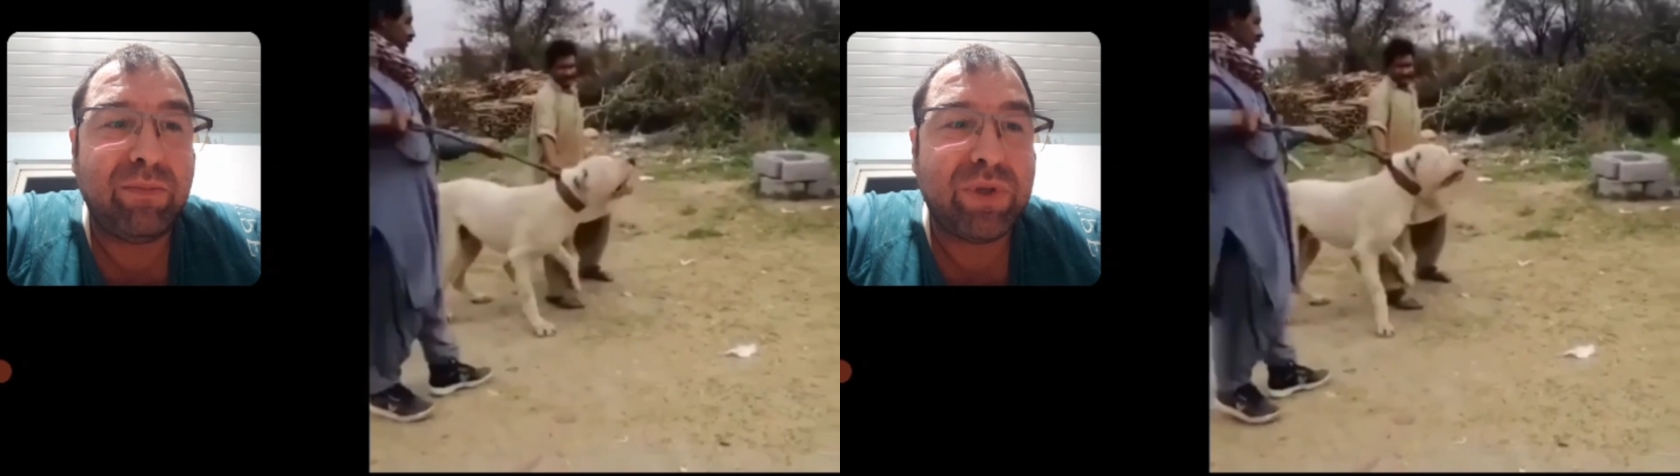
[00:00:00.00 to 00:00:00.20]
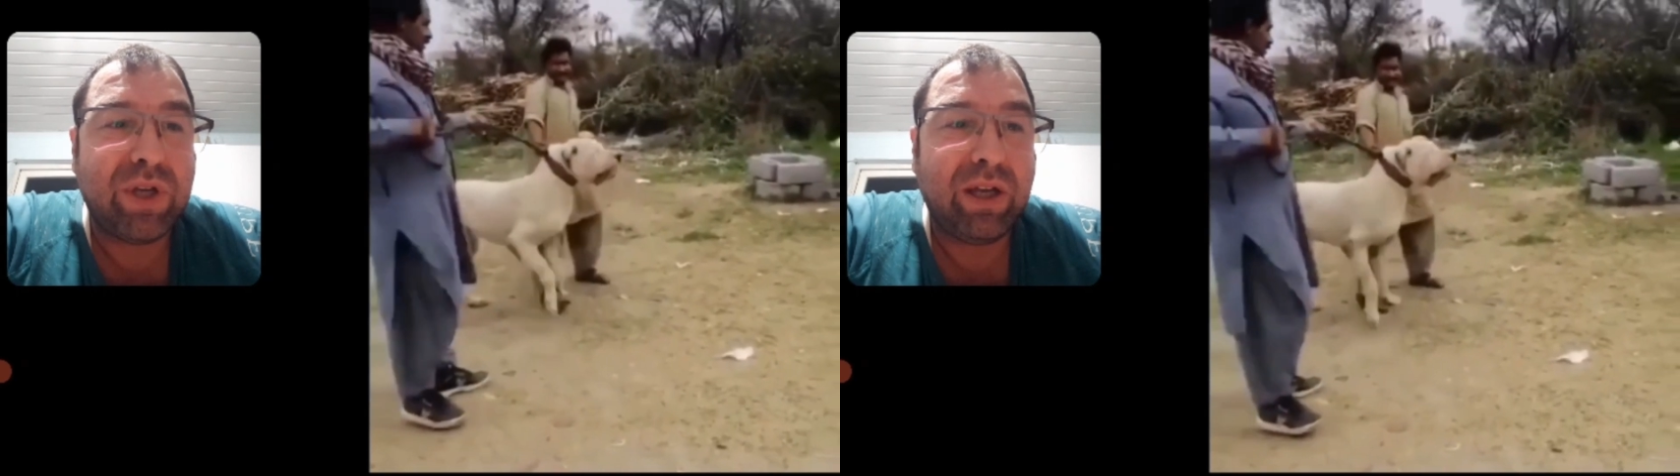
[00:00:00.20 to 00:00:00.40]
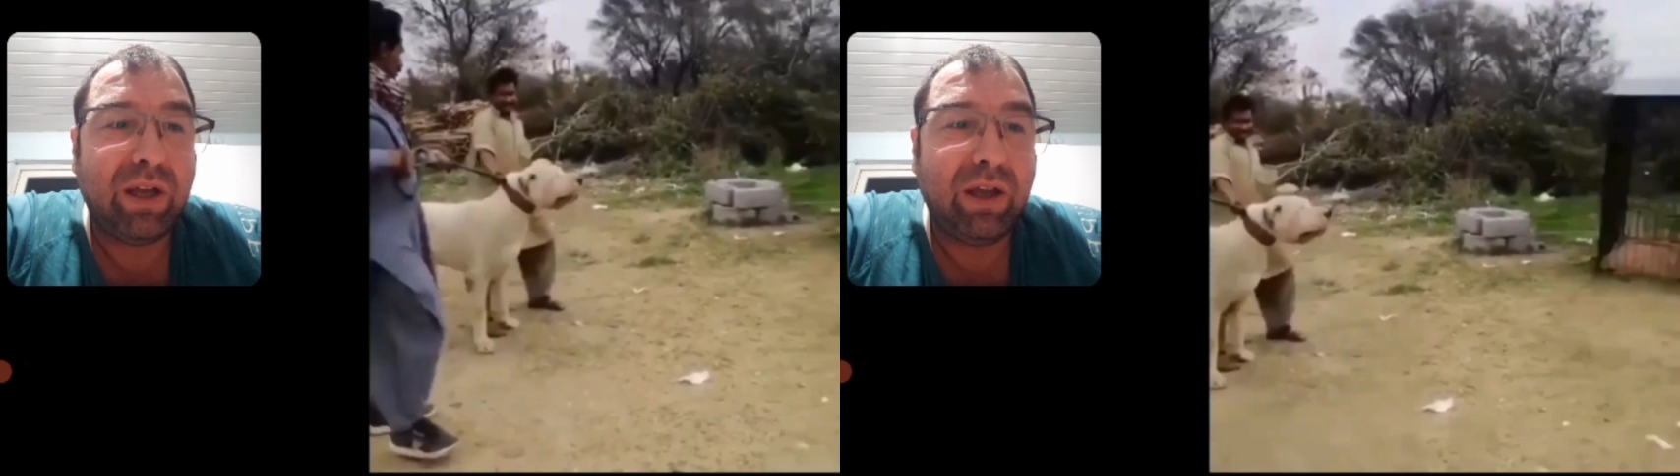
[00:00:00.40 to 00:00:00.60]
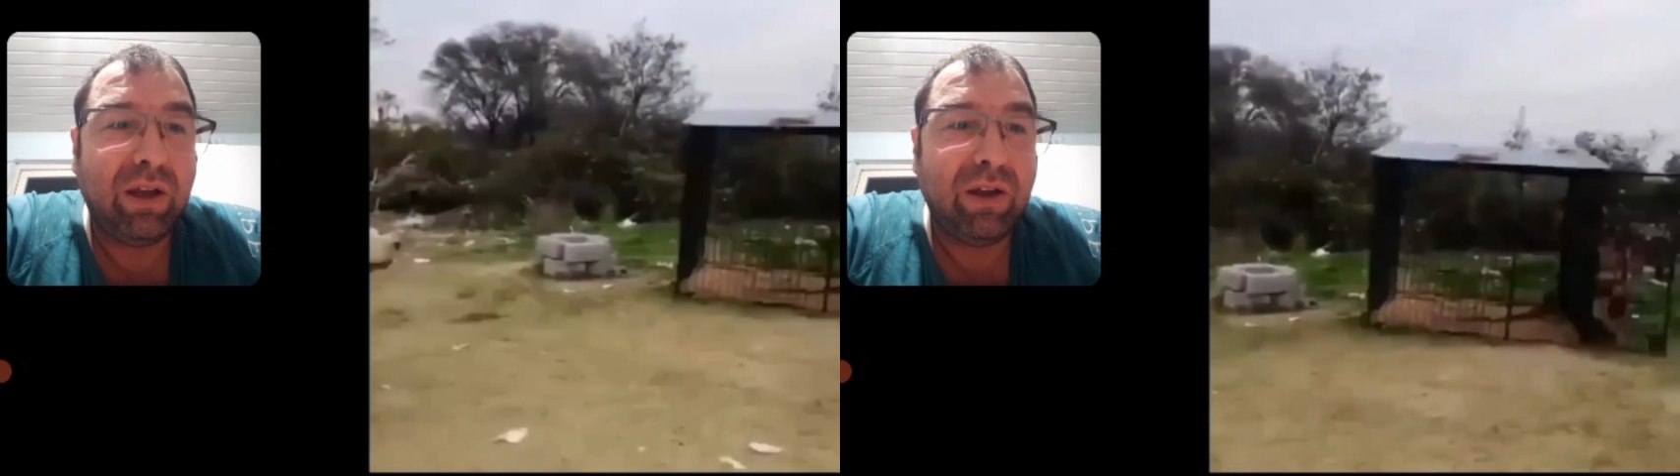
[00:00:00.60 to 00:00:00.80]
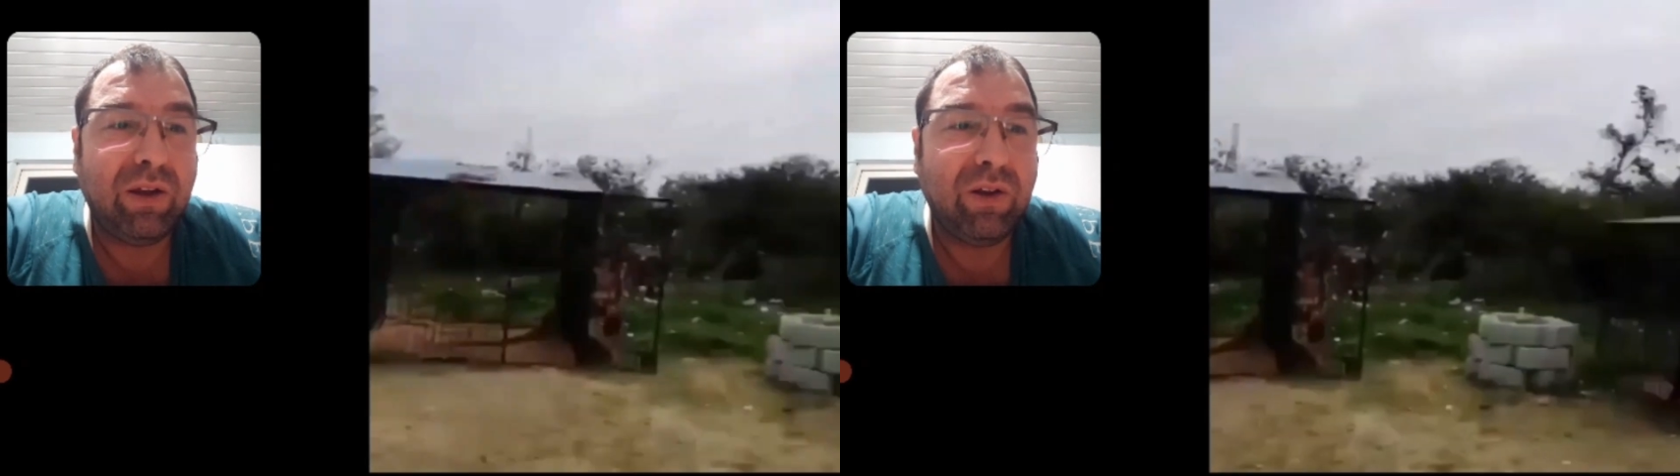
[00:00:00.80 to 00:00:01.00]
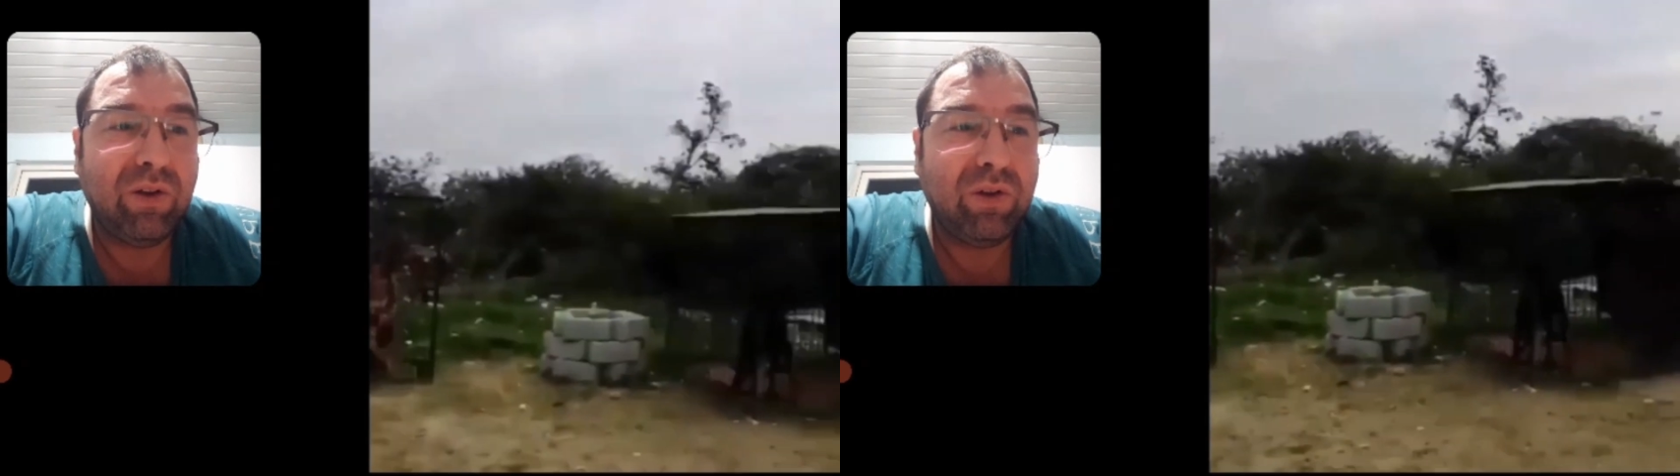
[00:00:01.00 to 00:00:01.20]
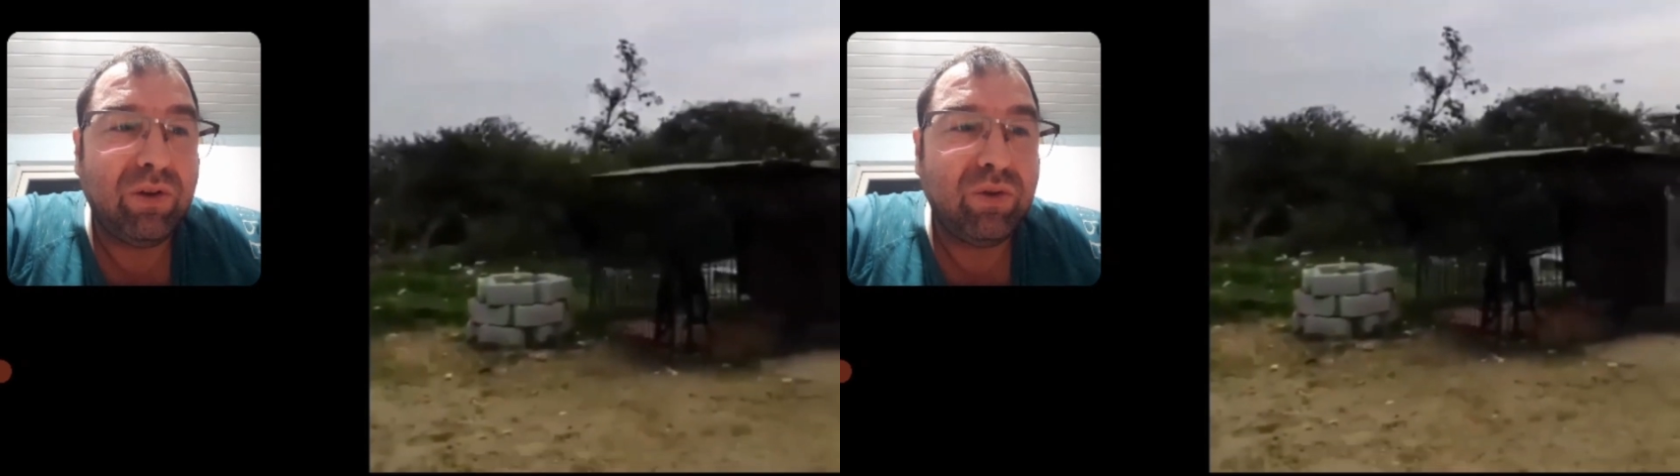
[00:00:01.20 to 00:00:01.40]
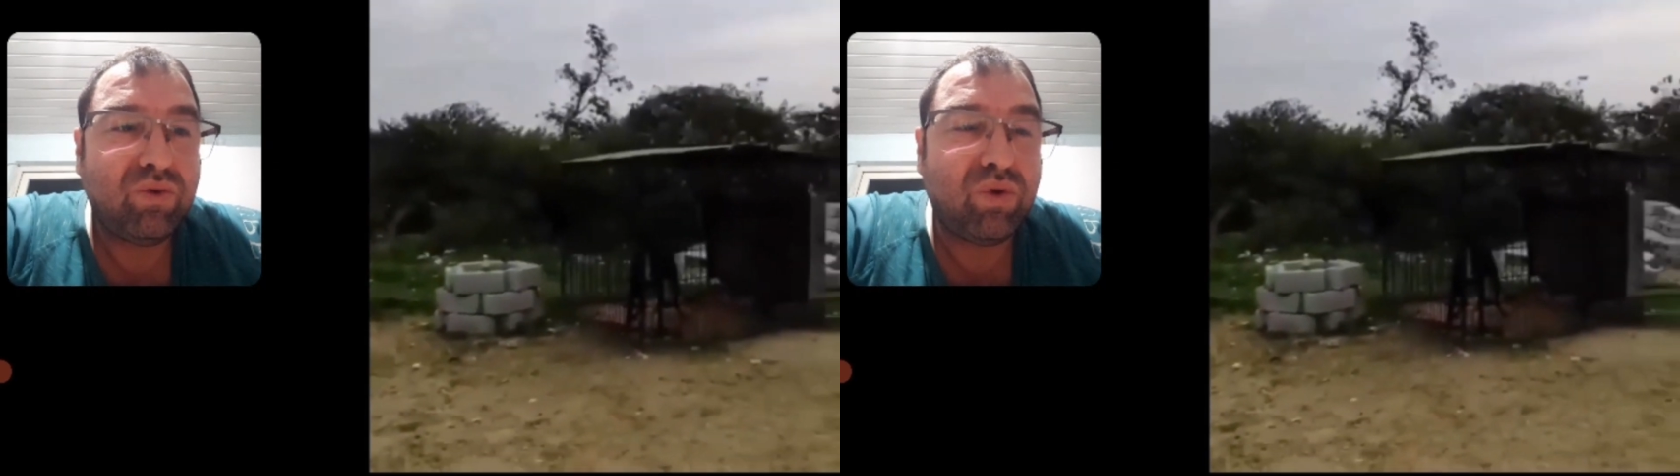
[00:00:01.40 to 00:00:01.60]
bir şey.
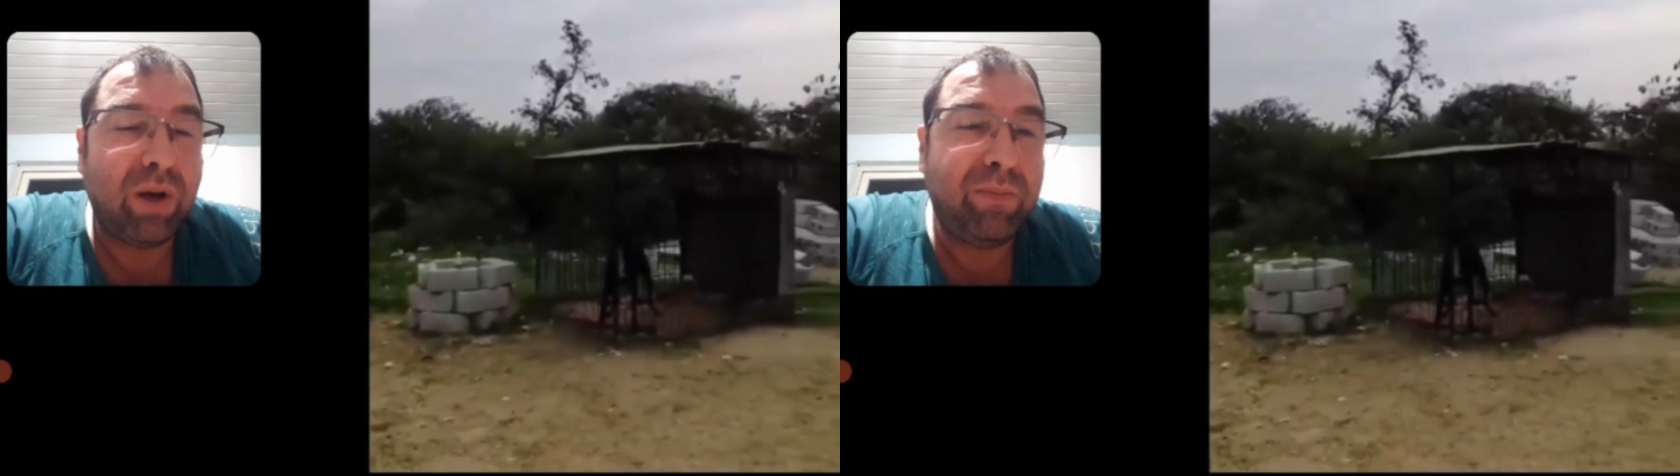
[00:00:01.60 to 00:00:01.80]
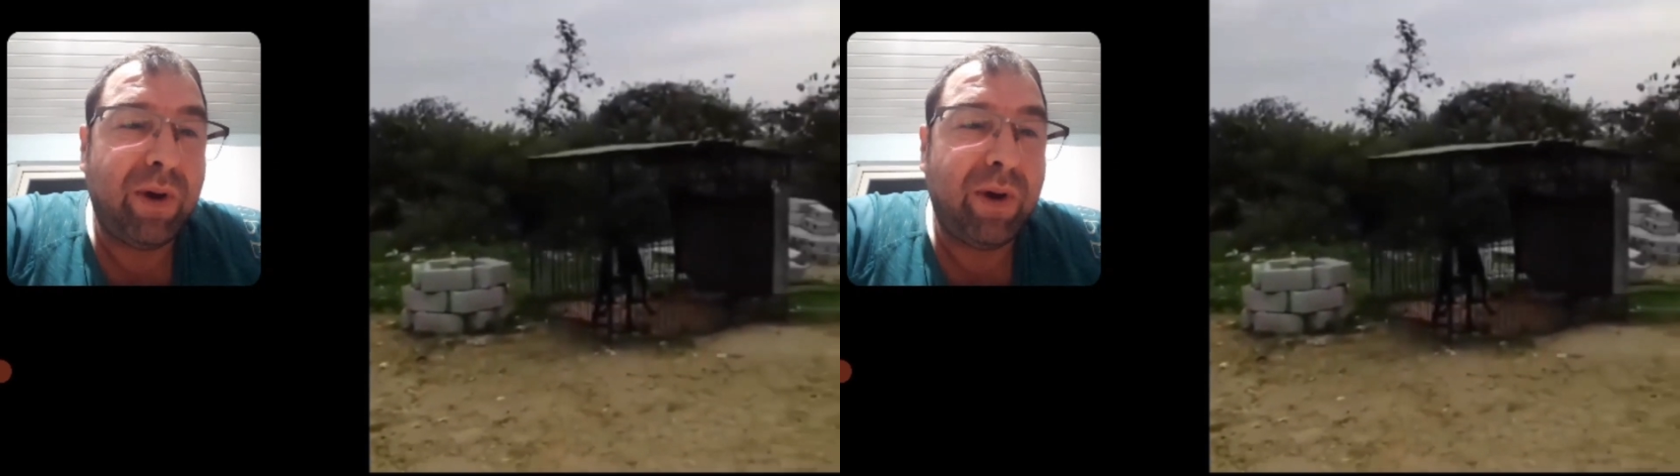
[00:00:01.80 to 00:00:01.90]
Şuna